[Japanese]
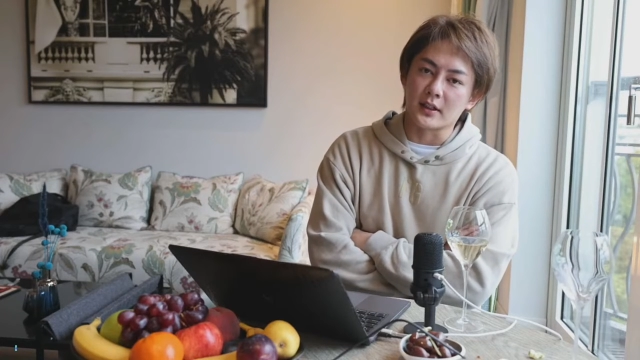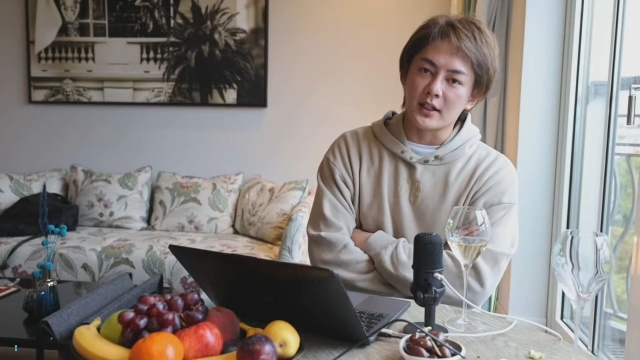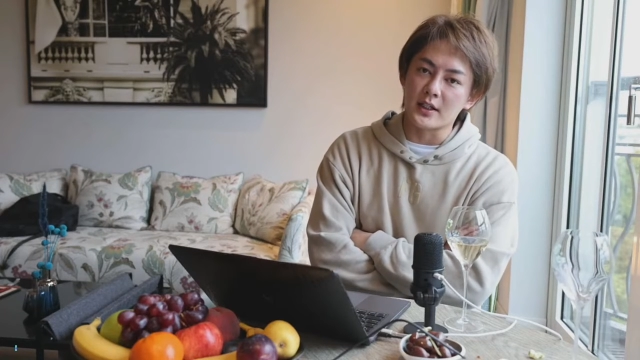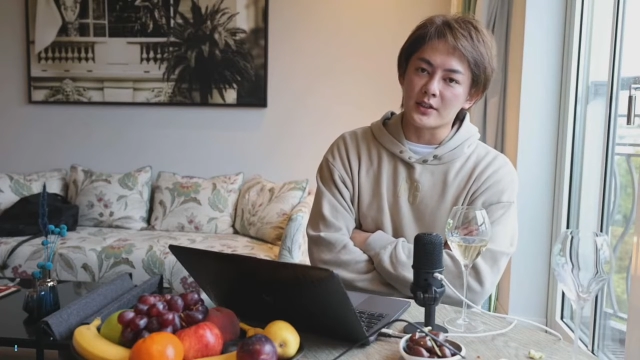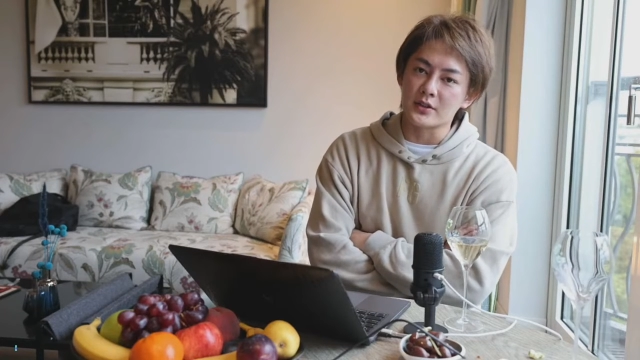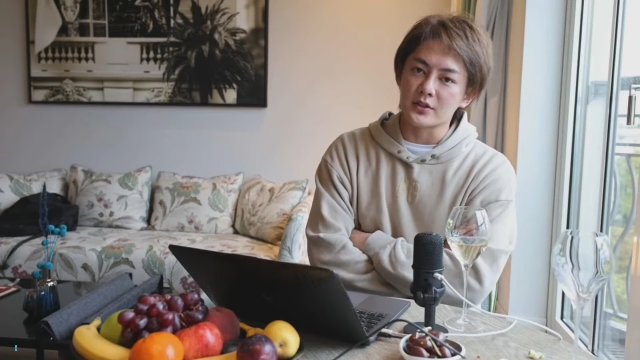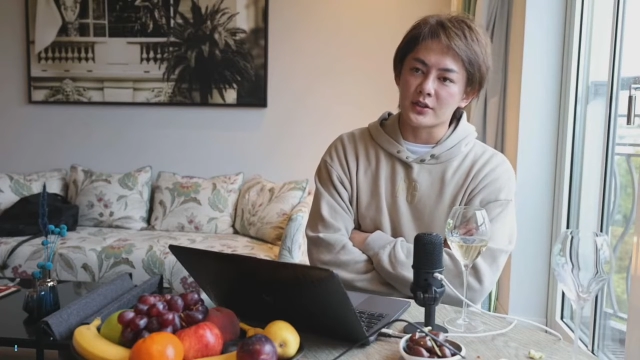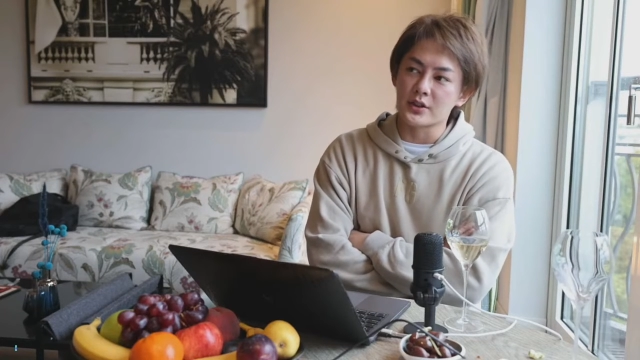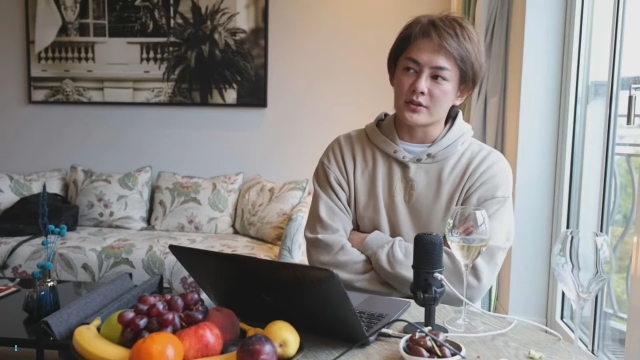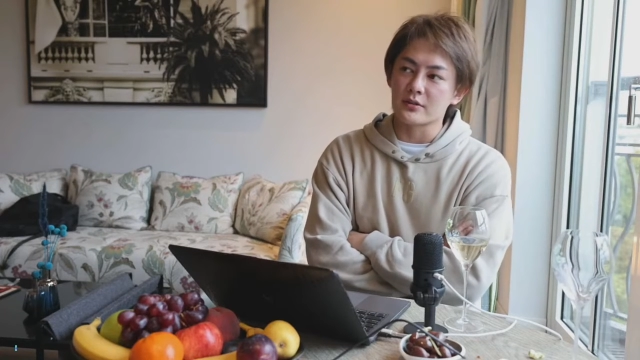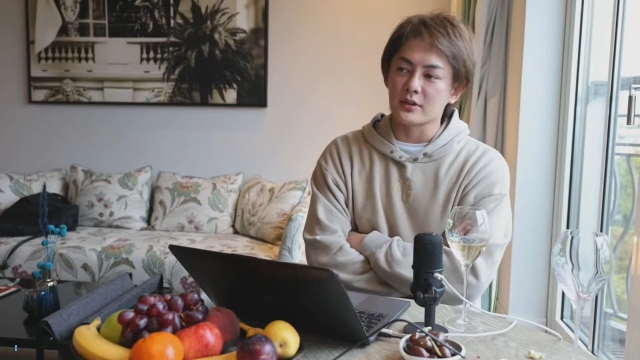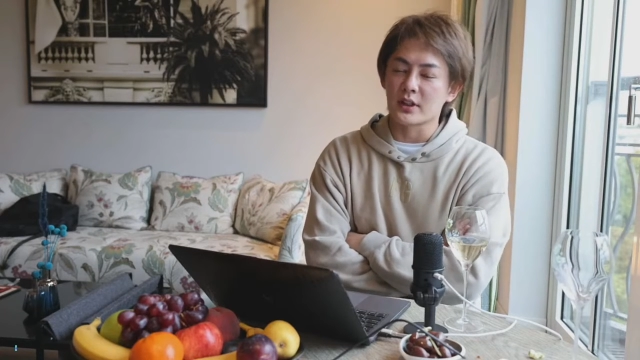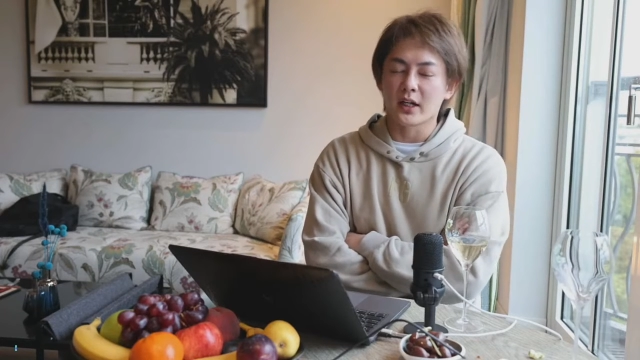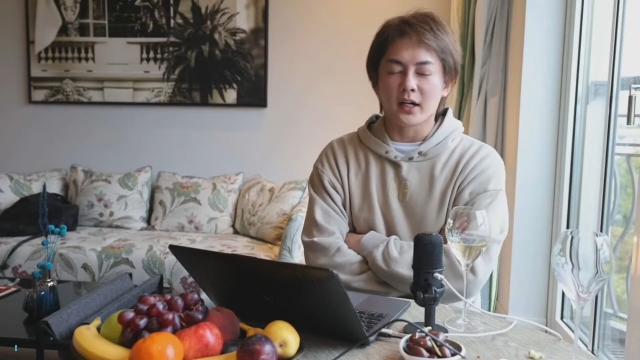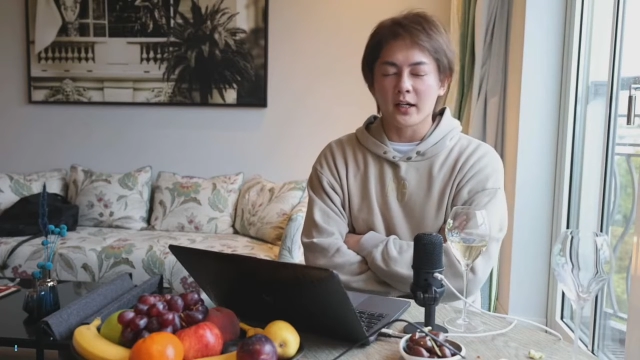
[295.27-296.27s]
ライジの c e
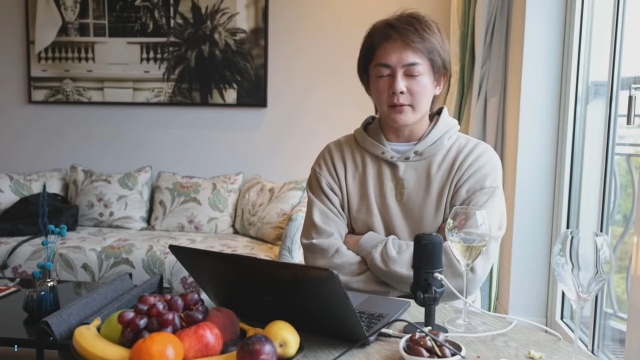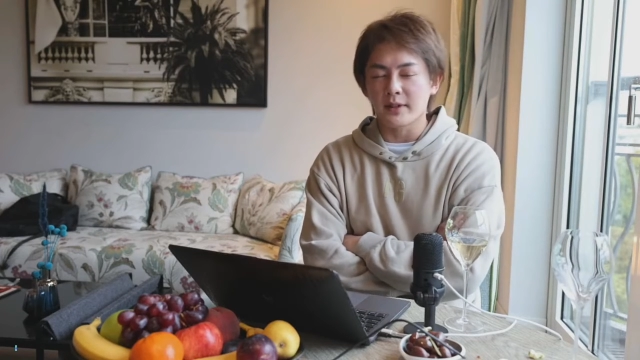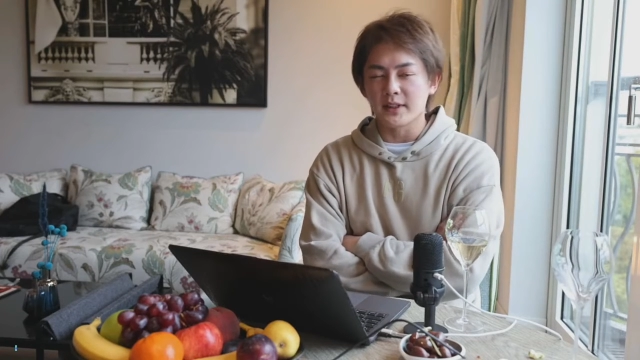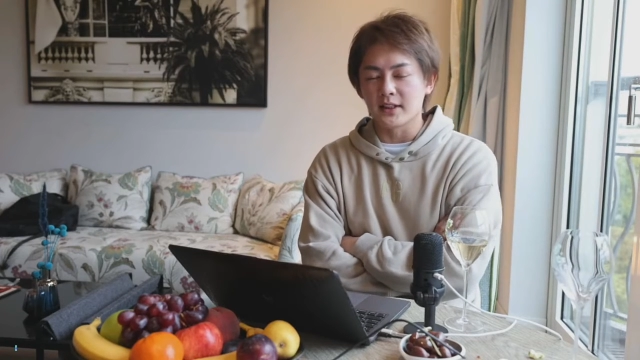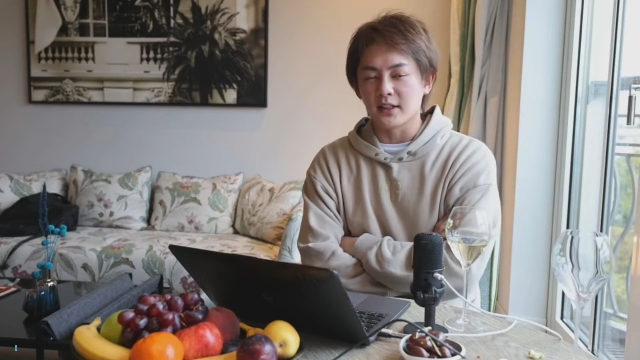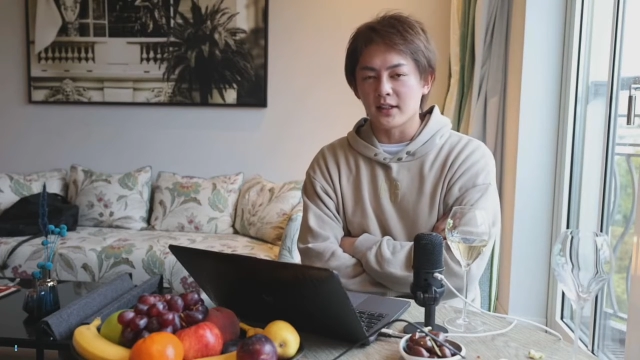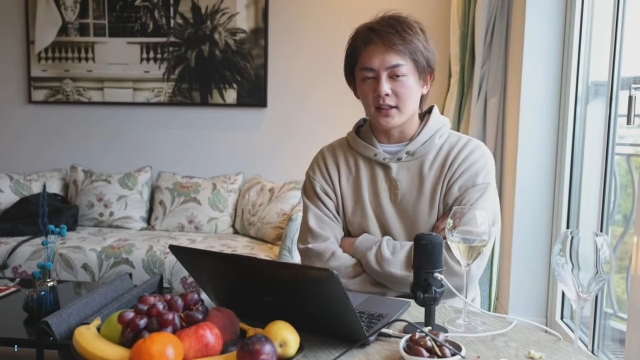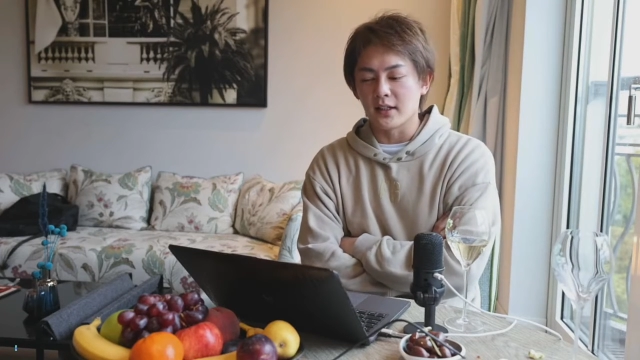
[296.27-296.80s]
の榊原さん